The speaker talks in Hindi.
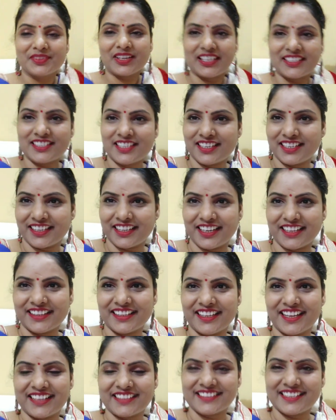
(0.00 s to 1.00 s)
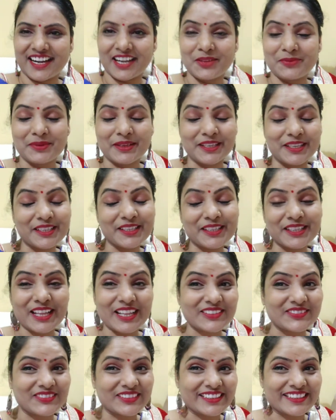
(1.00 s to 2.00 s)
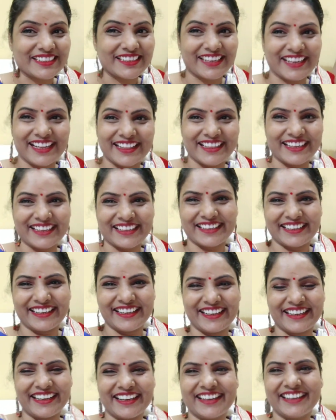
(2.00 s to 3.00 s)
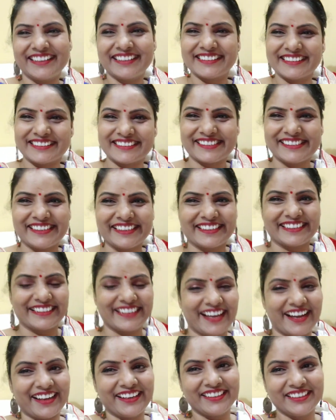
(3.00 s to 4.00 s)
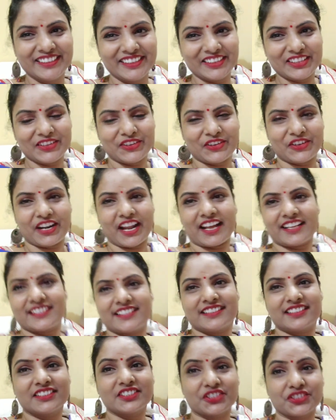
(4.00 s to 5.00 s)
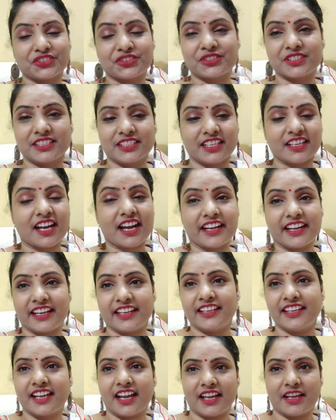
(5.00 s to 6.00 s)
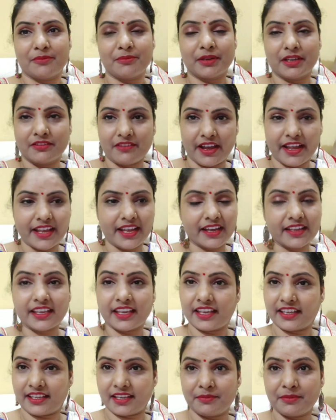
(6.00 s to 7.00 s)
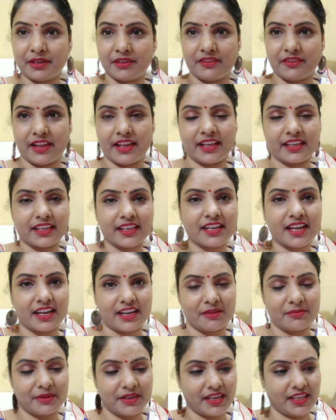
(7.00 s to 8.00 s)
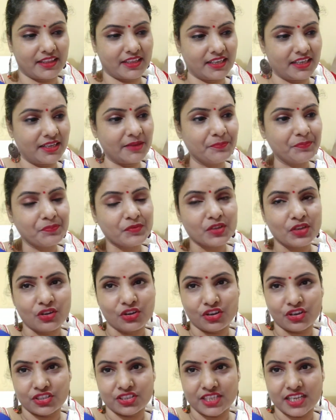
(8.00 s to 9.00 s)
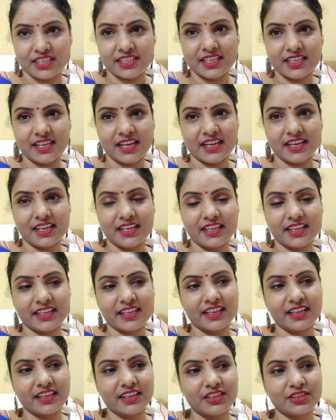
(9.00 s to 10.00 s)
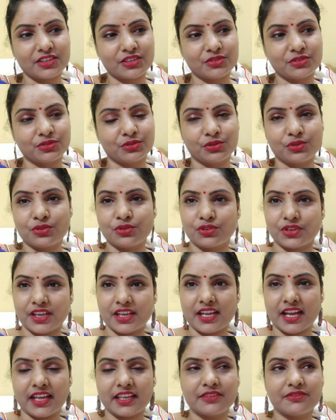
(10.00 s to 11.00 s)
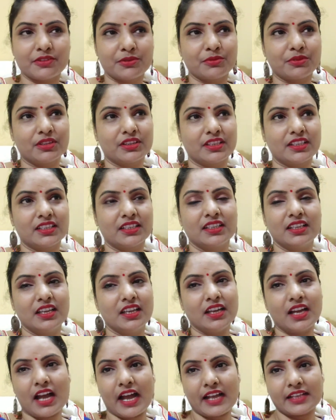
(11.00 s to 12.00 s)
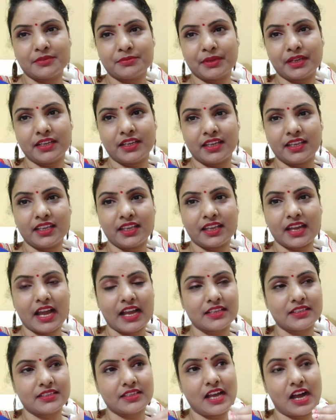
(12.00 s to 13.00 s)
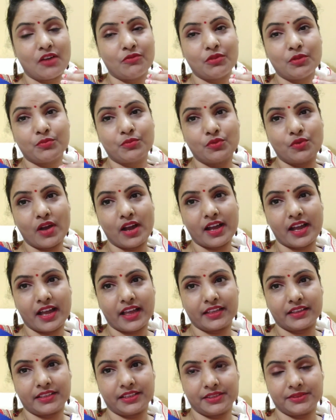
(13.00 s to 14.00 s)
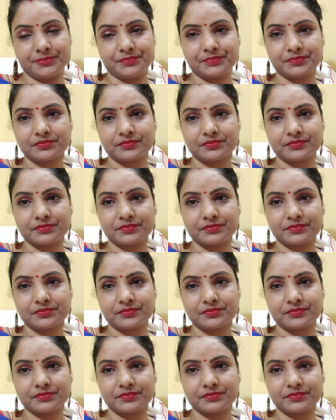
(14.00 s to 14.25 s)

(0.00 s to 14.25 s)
अच्छा लग रहा था आज साड़ी पहनी ना रात मन कर रहा था करने का इसलिए किया और आज है ना ससुर जी ने खाना ही नहीं खाया बनवाया कह के बनवाया कि खाना बना देना और जैसे ही खाना लेके गए ना तो दो रोटी खाई फिर बोलते हैं आज मन नहीं है आज गांव में पुआ खाए थे